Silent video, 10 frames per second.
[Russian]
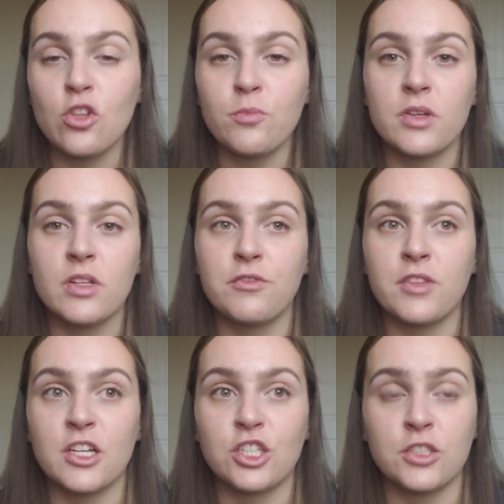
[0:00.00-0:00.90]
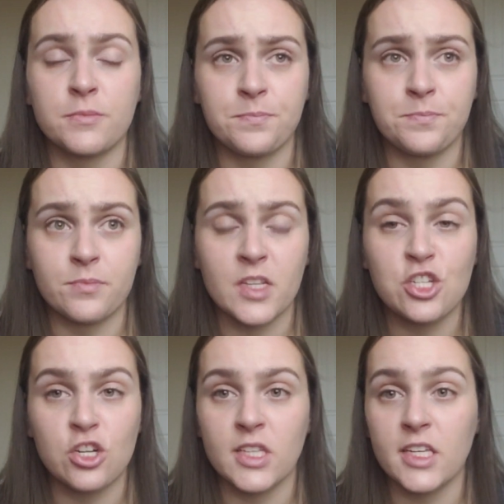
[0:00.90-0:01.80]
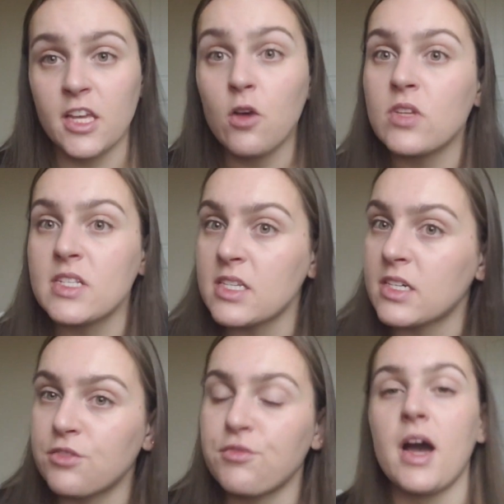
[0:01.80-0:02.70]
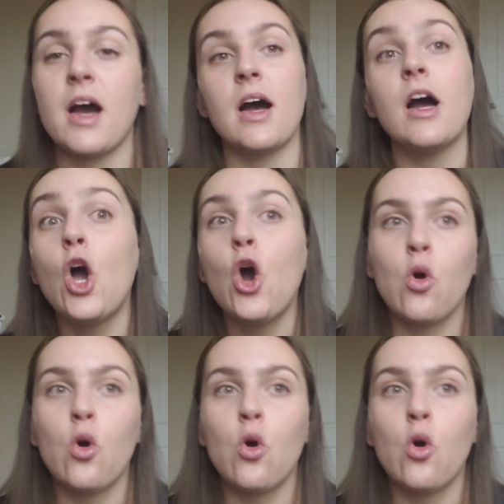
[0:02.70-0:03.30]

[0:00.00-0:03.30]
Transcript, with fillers: Он был в нашем чердаке, у нас их два.